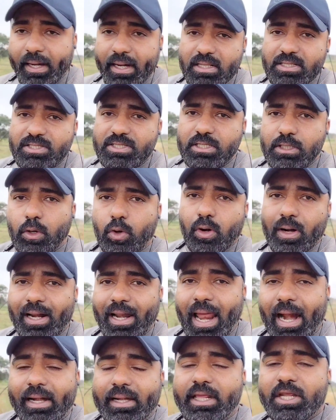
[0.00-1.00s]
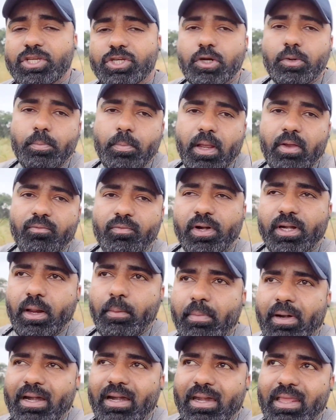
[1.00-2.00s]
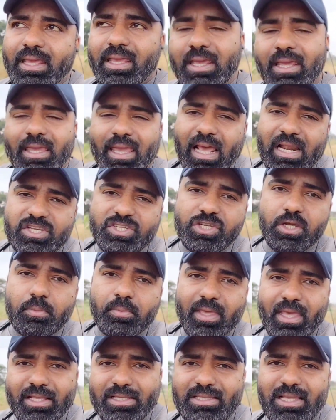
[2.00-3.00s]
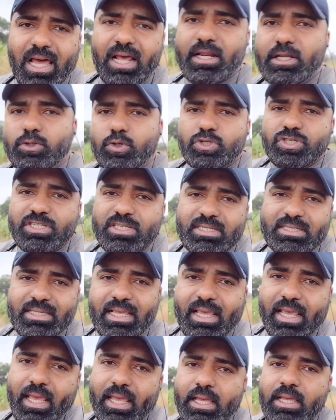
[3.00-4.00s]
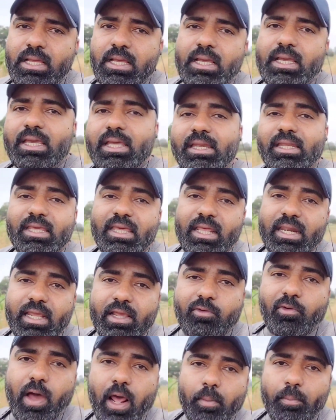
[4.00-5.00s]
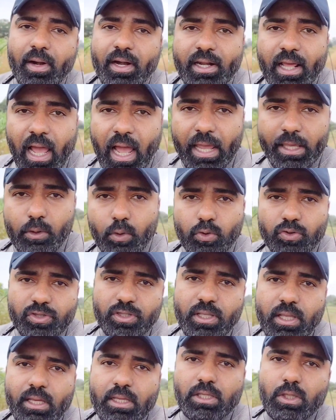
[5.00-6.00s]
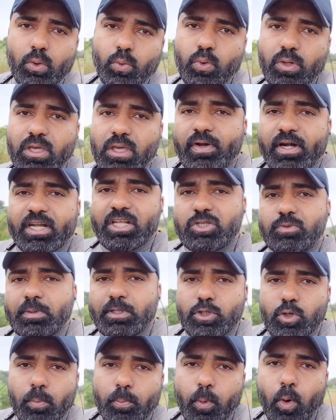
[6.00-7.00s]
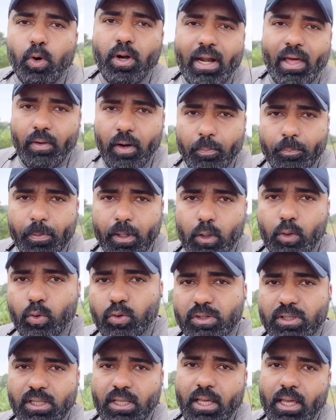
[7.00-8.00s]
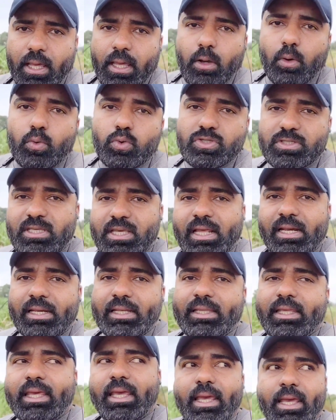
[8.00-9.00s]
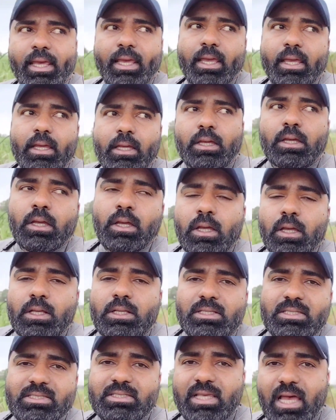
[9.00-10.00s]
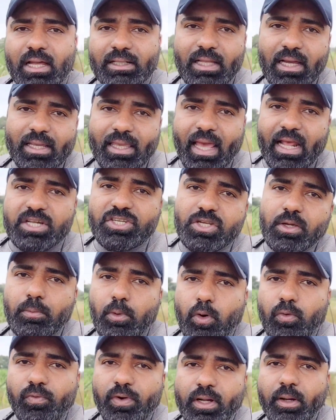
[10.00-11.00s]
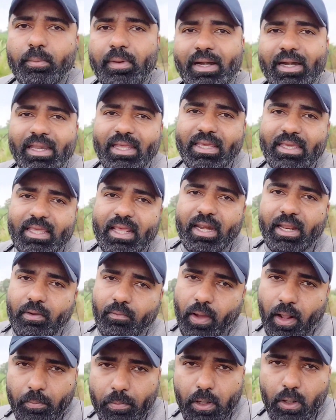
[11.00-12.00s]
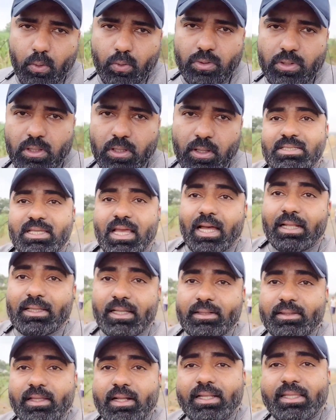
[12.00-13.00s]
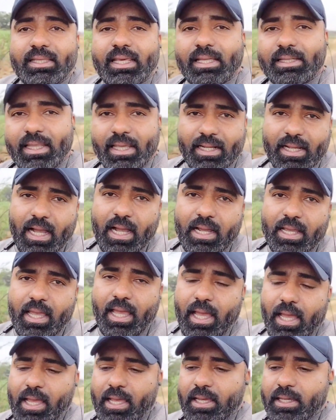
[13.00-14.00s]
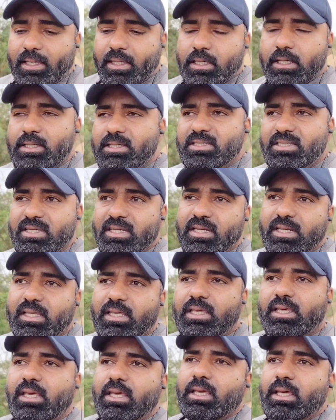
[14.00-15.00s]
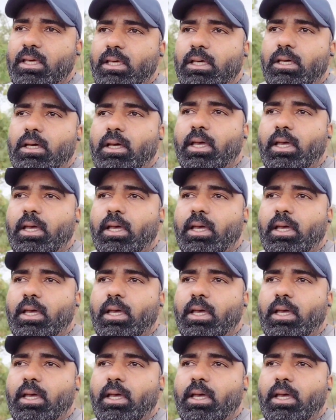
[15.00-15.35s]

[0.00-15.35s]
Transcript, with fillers: प्रेगनेंसी और लैक्टेशन में विटामिन डी कैल्शियम ये सारे जो चीज़ें हैं इनकी रिक्वायरमेंट हाई होती है क्योंकि फिटस में जो बोन डेवलपमेंट होती है उसके लिए ज़्यादा कैल्शियम और विटामिन डी की रिक्वायरमेंट होती है ज़्यादातर ये देखा गया है कि जिनकी